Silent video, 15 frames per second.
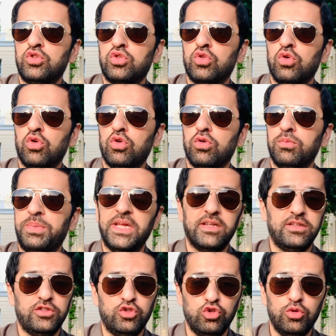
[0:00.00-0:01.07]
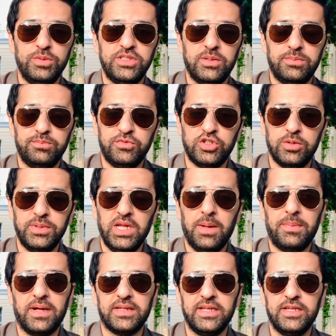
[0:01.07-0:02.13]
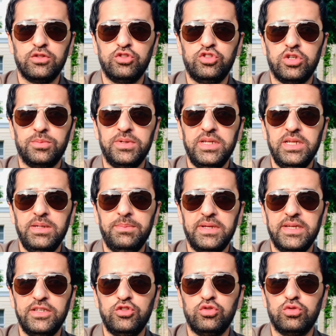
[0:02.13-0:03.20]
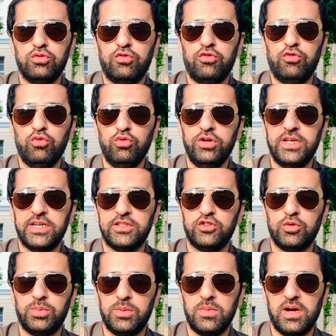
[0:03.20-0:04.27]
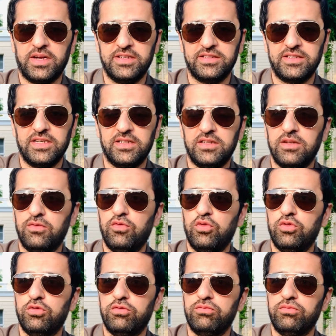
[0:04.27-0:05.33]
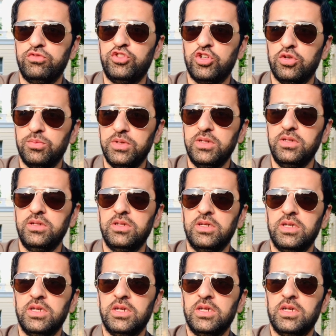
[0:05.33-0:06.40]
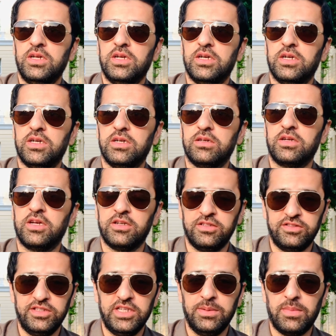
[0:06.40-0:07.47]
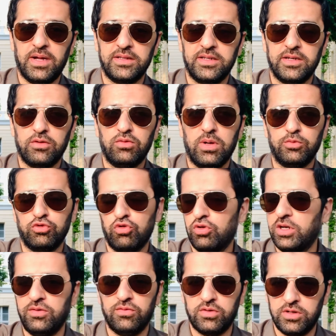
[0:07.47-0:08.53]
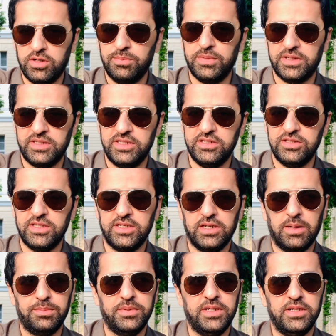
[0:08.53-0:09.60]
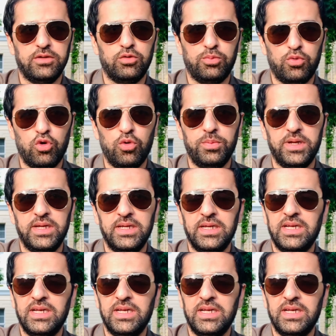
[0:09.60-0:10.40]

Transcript: तो फिर शुरू में जब जर्मनी आप आते हैं तो जर्मनी में जो फूड है सुपरमार्केट्स के अंदर वो जर्मन करेंसी की बात करूँ आप उसको कन्वर्ट मत कीजिए अपने रुपयों में